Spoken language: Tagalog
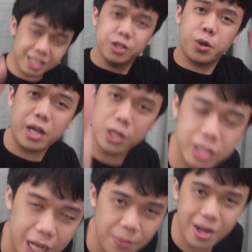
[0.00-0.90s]
And so
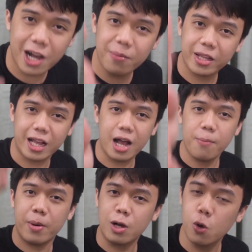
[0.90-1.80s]
ayun nga mga kamata,
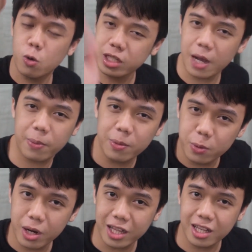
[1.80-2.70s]
pag-uusapan
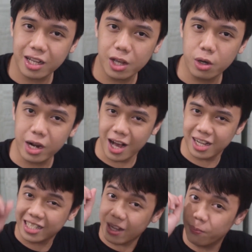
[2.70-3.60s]
po natin ngayon
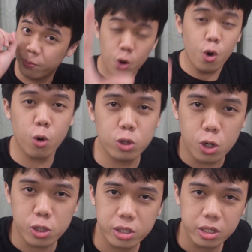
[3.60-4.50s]
ang 10
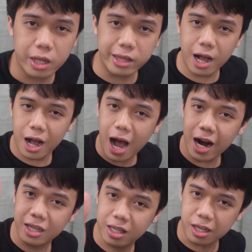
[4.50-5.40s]
utos ng
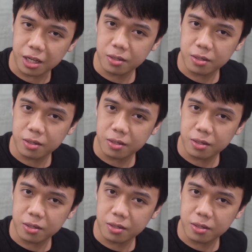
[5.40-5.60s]
Arki